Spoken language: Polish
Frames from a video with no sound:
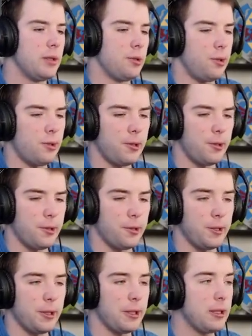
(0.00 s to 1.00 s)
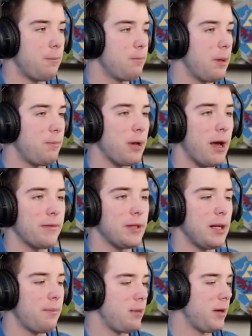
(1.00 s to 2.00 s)
O, na, naprawdę,
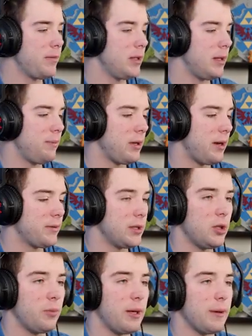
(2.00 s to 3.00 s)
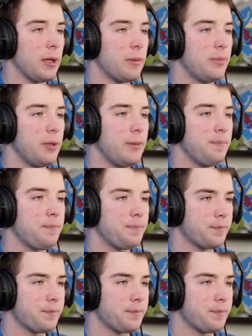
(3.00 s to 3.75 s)
naprawdę, naprawdę. Dobra, jakby...